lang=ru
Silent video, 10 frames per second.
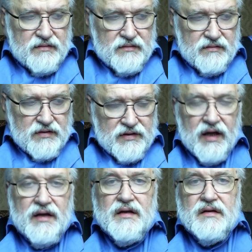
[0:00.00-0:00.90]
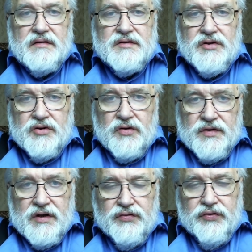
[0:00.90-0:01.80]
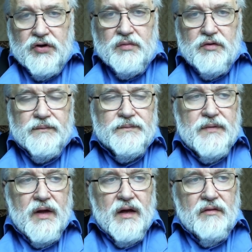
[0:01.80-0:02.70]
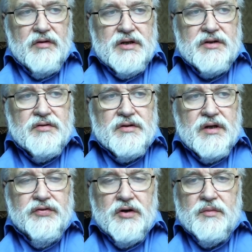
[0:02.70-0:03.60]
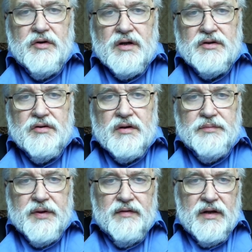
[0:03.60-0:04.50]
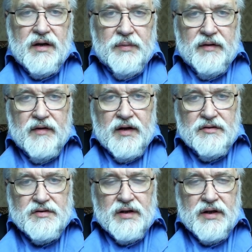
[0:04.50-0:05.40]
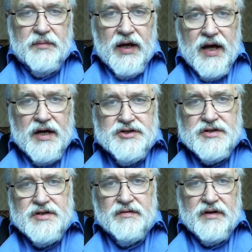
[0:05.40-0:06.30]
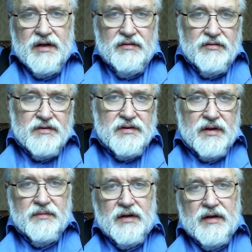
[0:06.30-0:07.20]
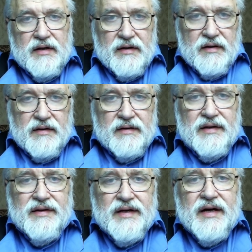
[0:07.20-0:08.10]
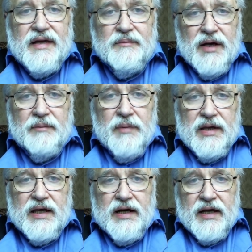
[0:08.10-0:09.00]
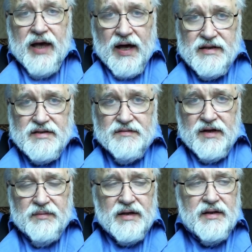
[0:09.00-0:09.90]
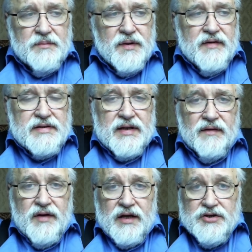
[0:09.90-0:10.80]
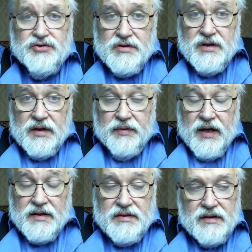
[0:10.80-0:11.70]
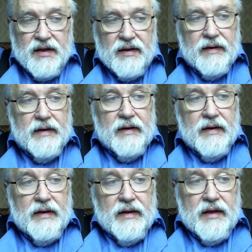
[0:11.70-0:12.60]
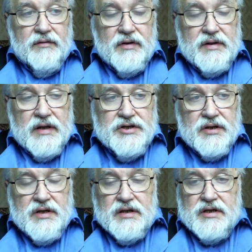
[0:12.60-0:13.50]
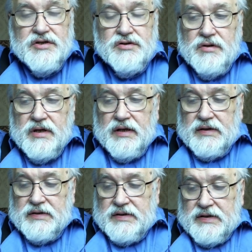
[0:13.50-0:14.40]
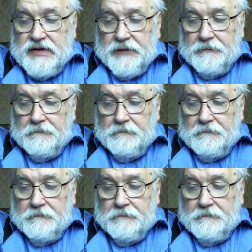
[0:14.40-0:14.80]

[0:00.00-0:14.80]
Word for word: сделал церковную реформу, вот эту вот реформу, которая привела к появлению старообрядчества, да, вот там э, не, не, мы, мы не коняне современные православные, а еще старобрядцы, да. И вот, значит, эта история с